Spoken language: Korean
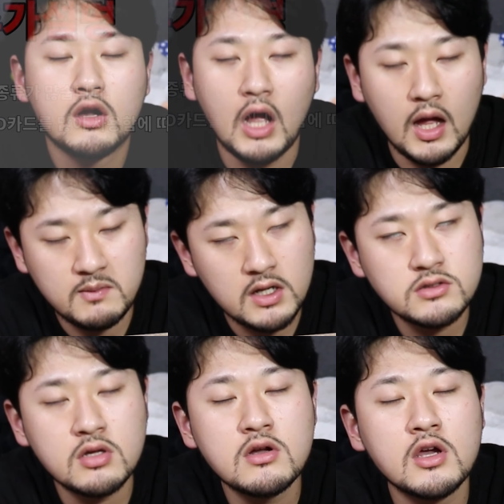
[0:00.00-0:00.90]

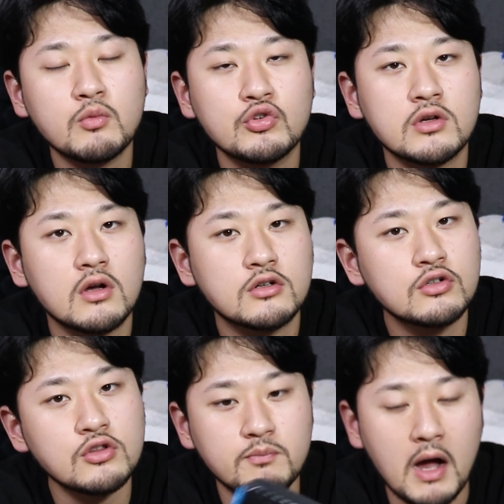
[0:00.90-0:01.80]
가만 생각해보니까
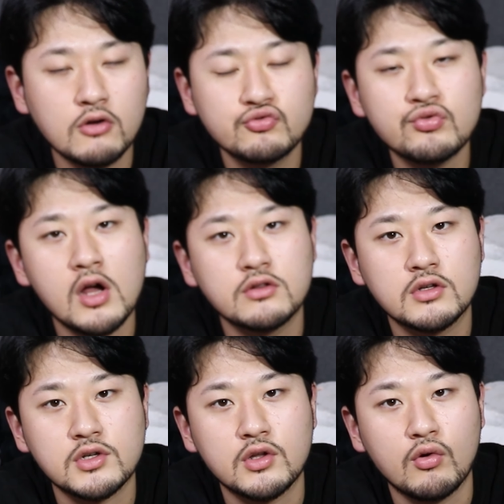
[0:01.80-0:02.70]
그거는 방수가 안
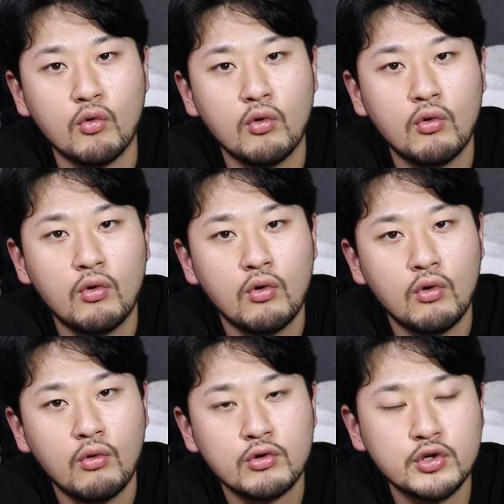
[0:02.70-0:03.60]
되잖아요
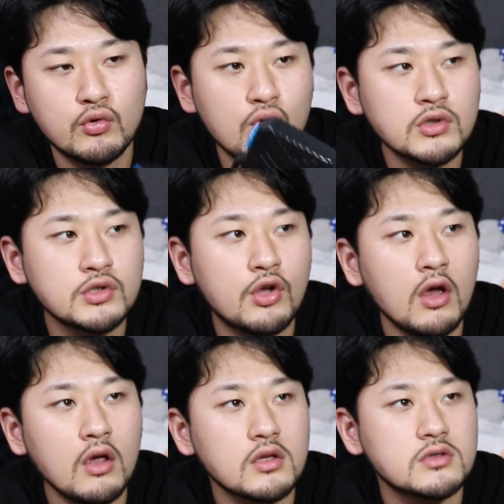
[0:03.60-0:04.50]
그리고
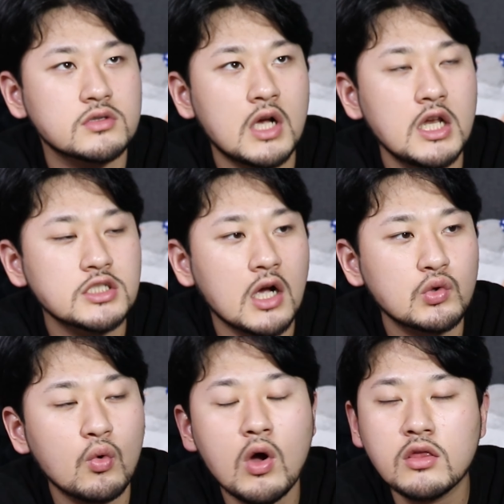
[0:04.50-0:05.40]
그게 잘
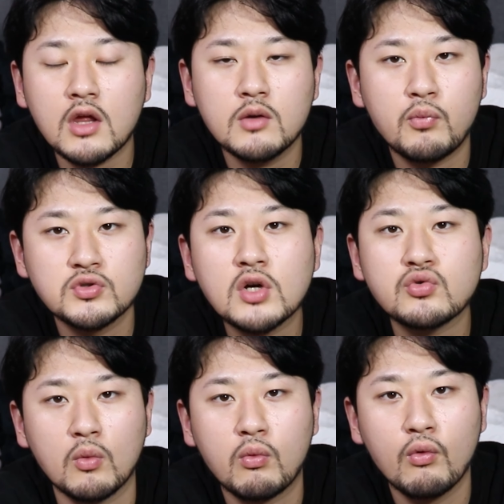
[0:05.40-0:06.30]
작동한다는
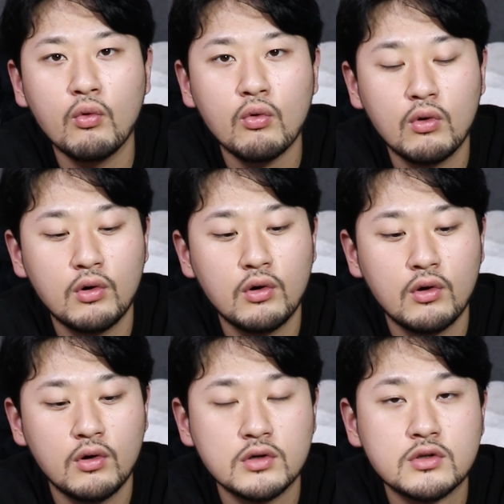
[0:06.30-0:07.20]
보장도 없고
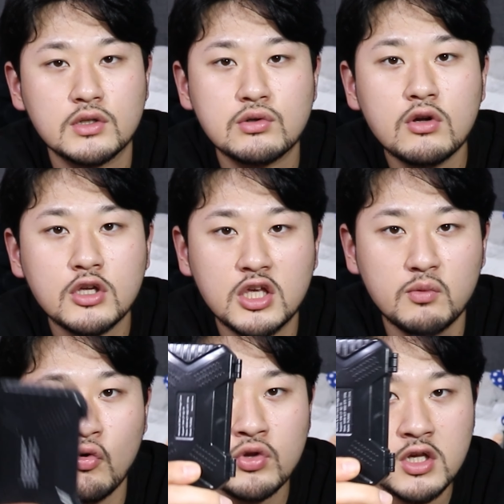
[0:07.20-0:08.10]
그래서
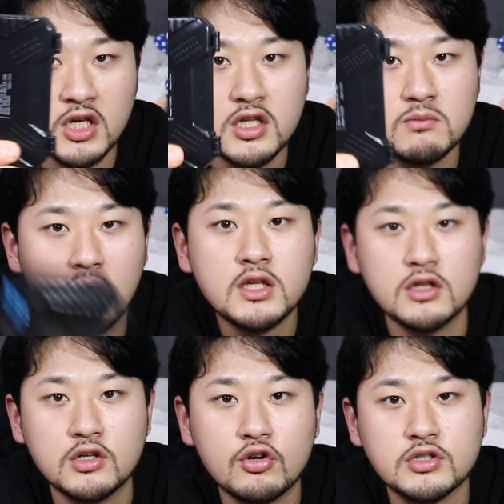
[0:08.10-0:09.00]
기본 기능만
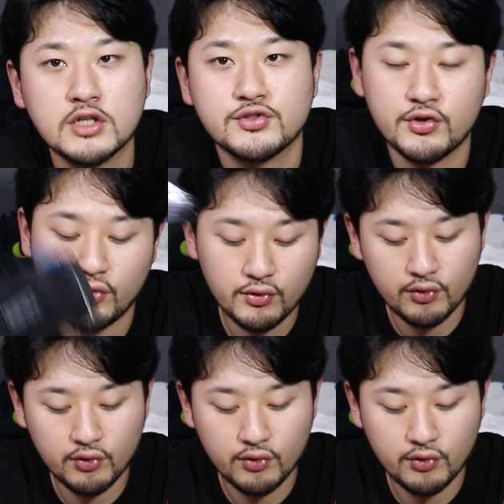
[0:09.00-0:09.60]
있는 걸 샀어요.